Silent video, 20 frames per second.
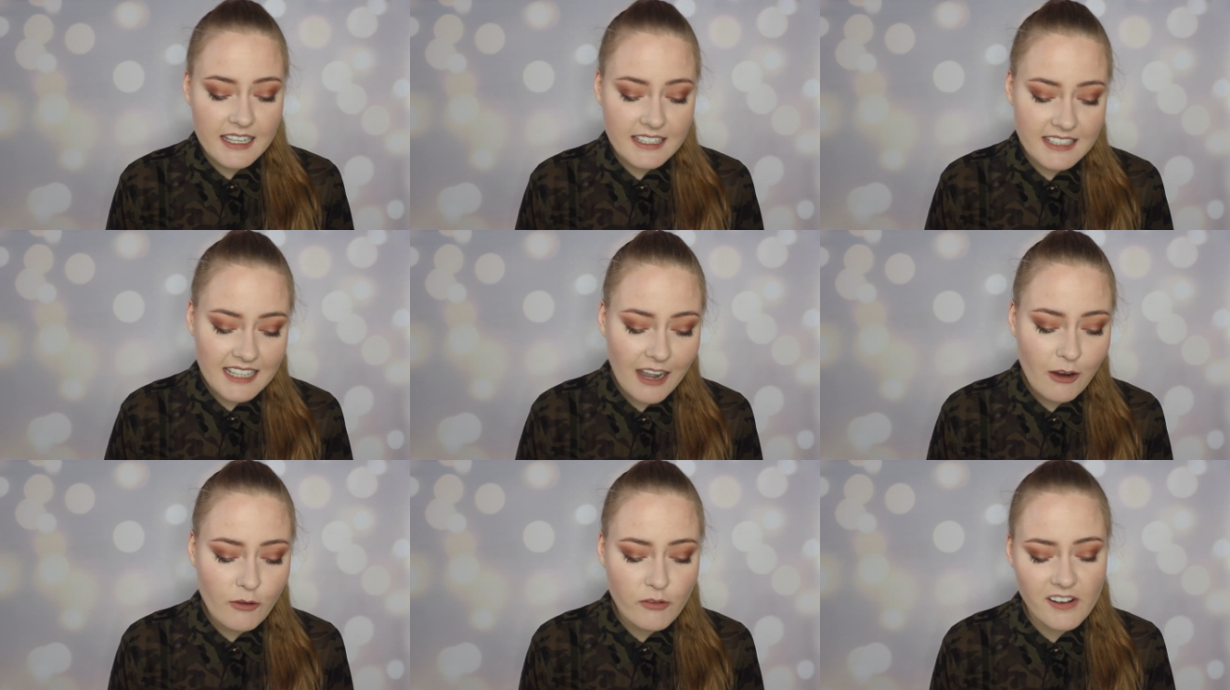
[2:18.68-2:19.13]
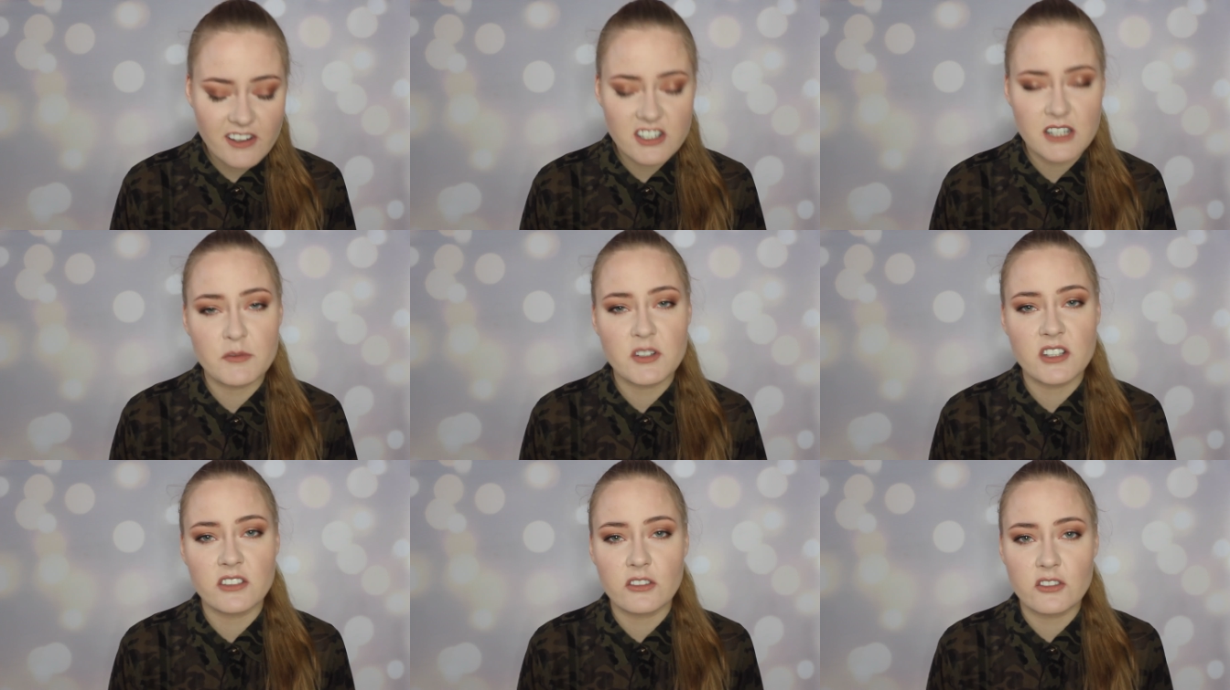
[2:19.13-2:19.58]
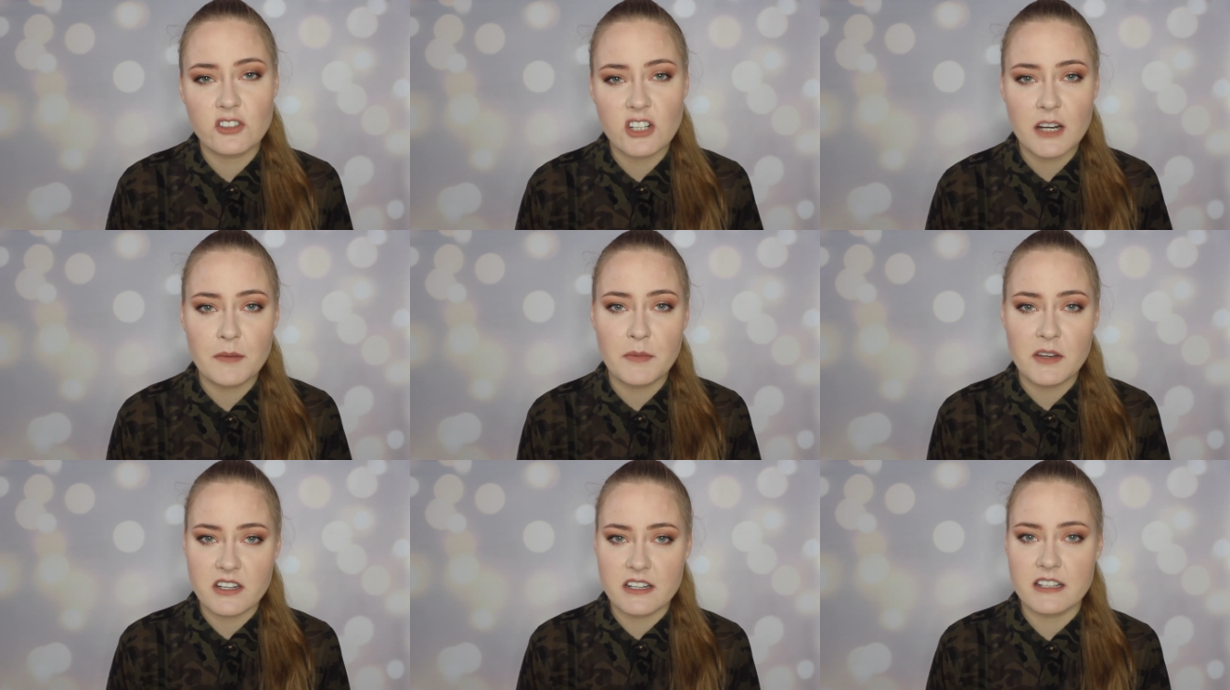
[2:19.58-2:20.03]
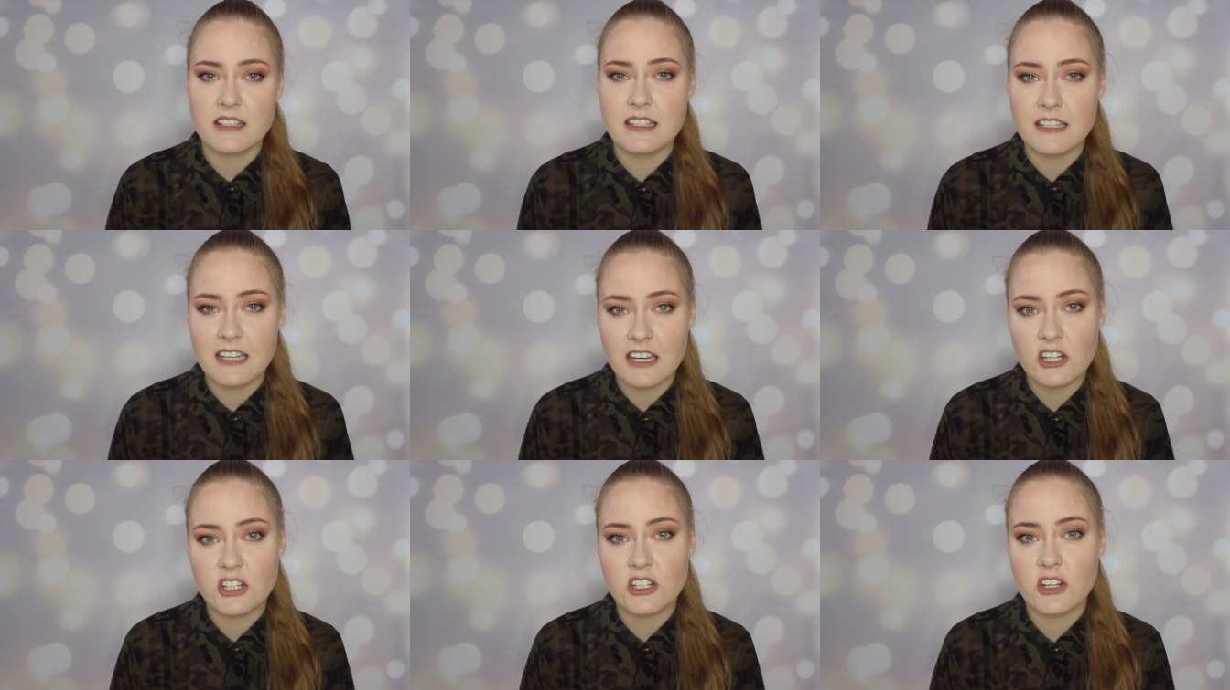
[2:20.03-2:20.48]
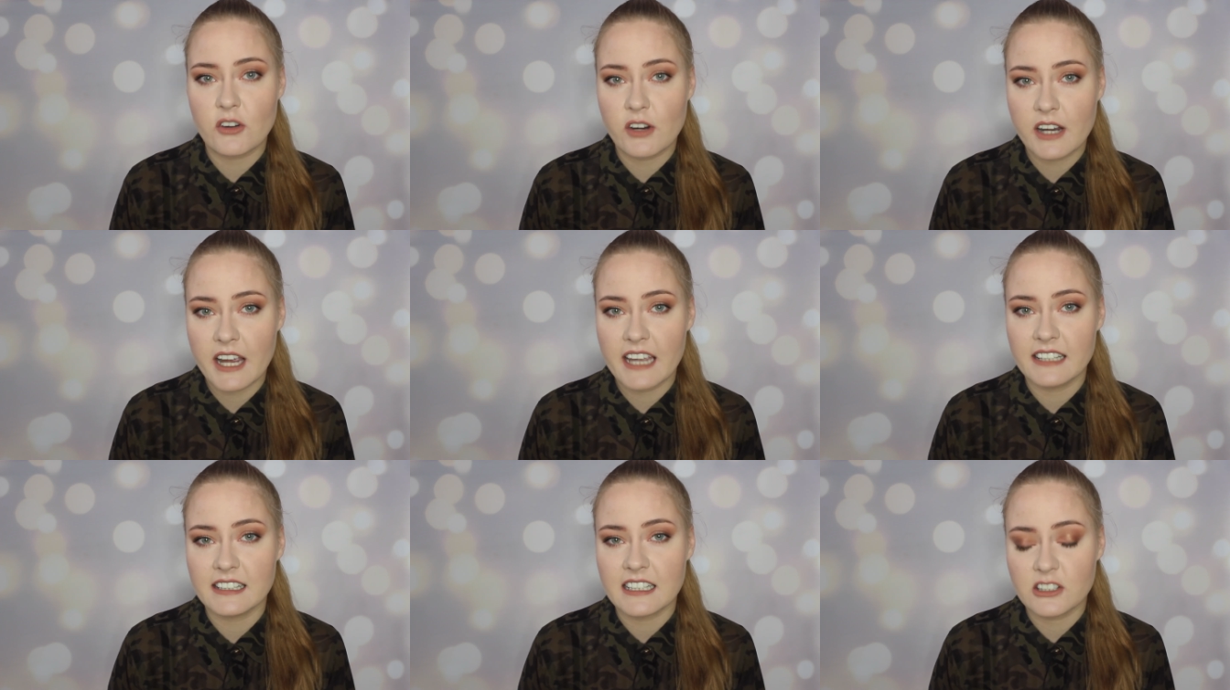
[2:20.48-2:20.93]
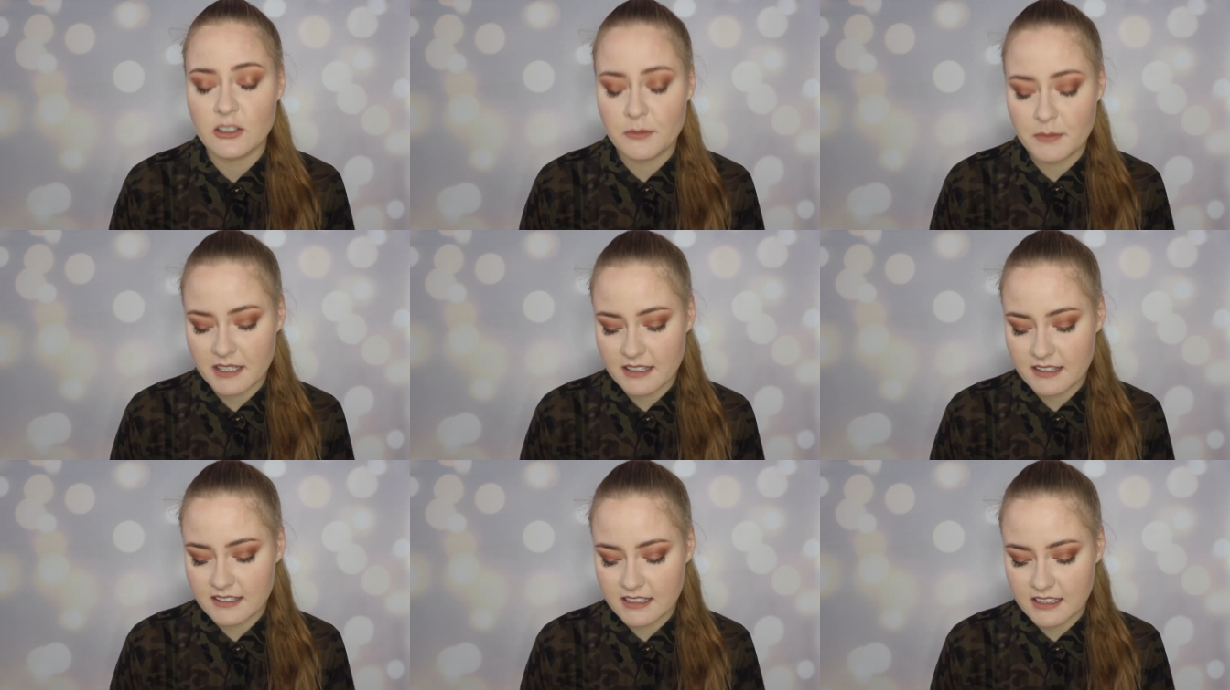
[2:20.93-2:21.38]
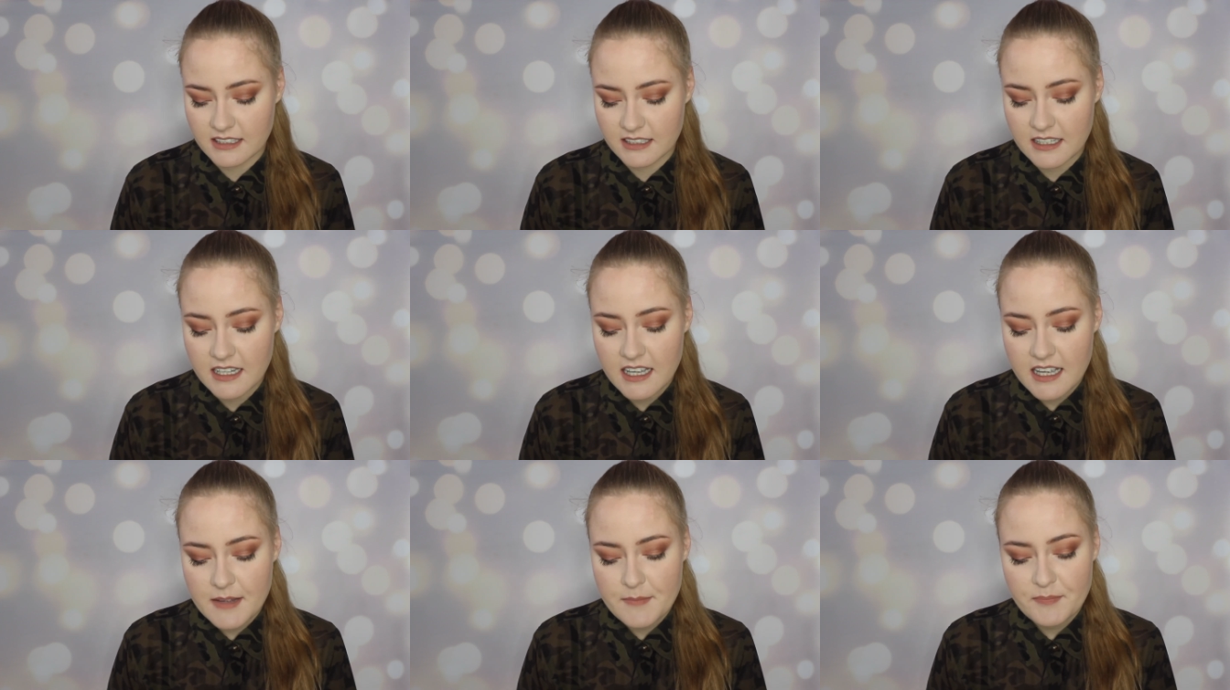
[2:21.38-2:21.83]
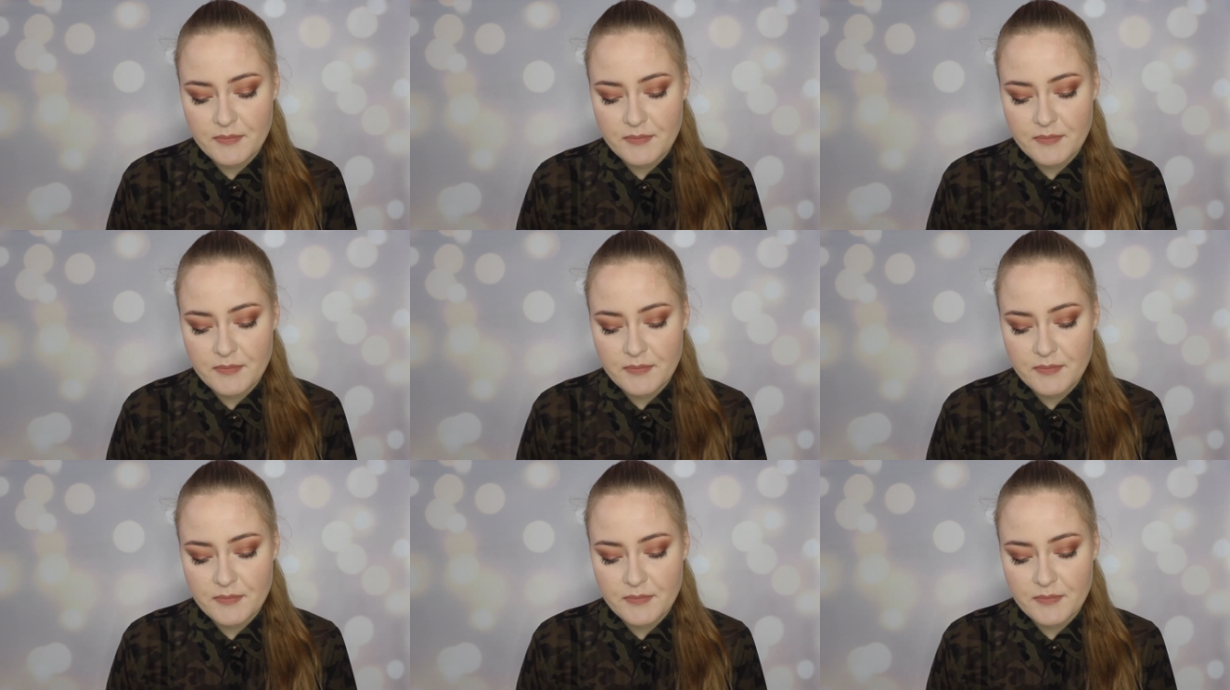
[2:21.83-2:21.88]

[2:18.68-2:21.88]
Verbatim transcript: Ja uważam, że do trzech miesięcy jeszcze ok, natomiast y,